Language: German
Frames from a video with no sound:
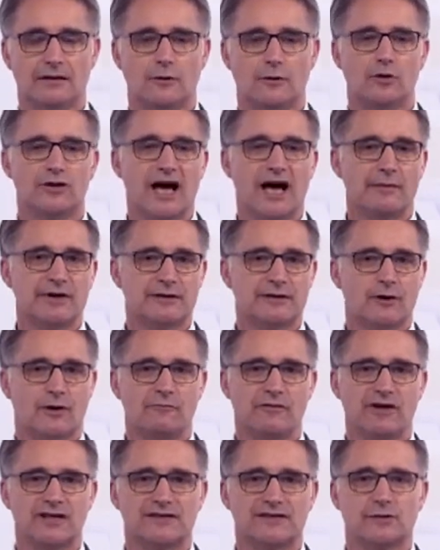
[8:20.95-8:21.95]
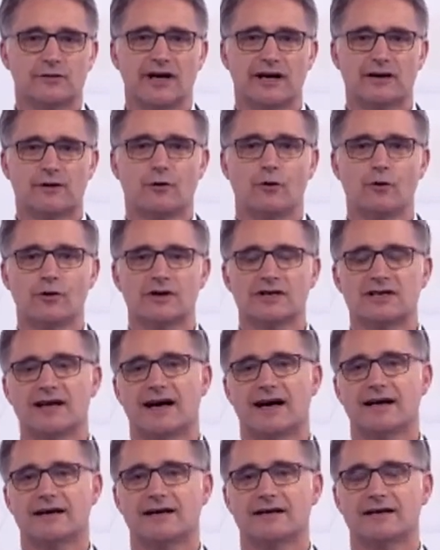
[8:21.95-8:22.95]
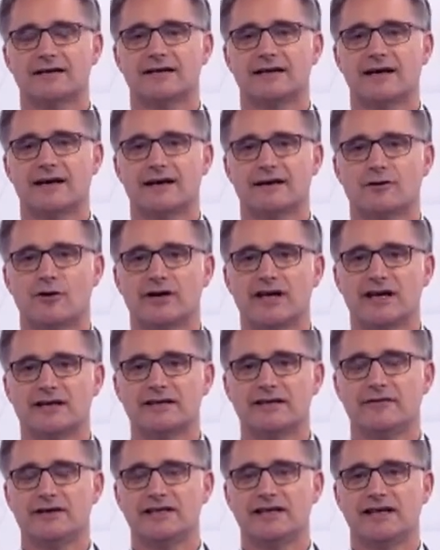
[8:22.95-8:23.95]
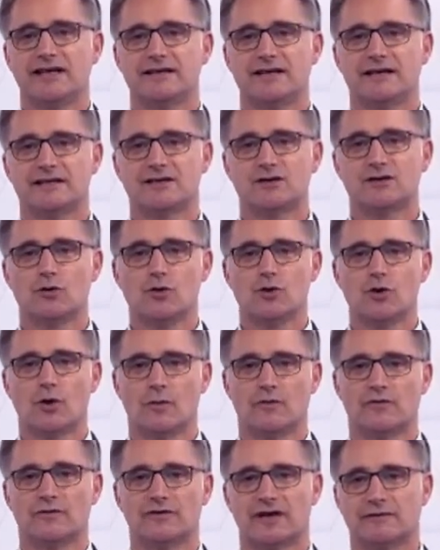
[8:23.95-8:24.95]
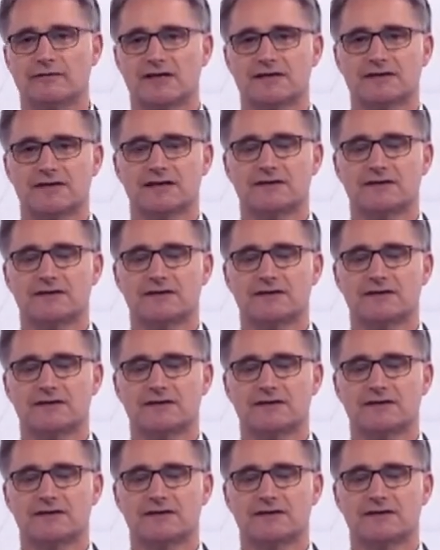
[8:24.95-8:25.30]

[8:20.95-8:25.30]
Und damit kommen wir zu der Grundlage der Konnektivität der Zukunft, etwas,